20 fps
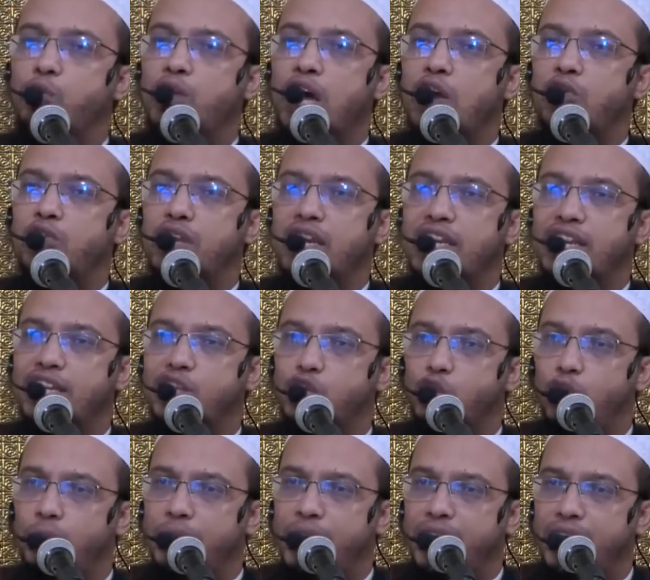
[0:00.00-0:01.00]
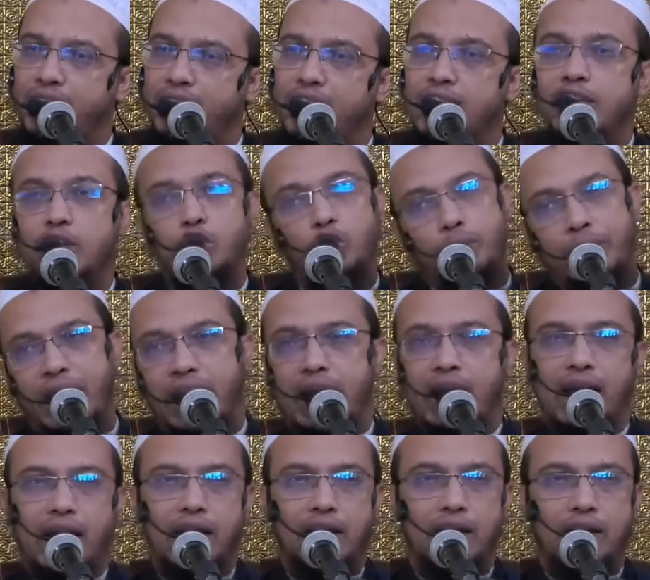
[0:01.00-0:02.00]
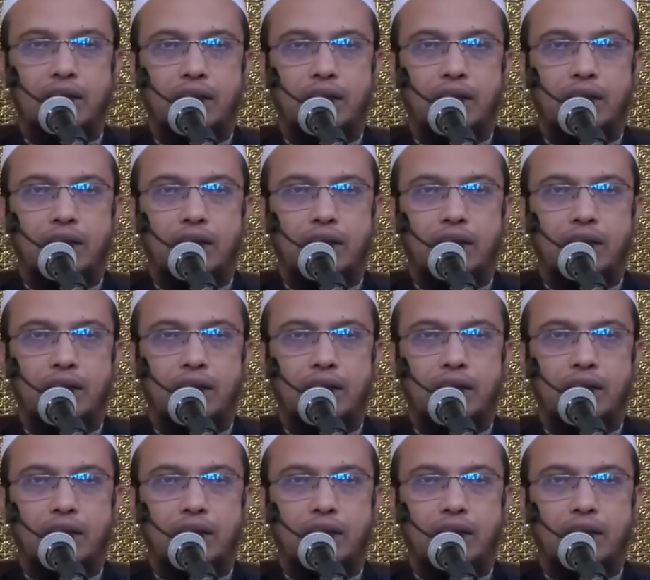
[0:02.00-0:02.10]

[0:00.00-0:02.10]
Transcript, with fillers: উদারতা নিয়ে চলবেন তবে হ্যাঁ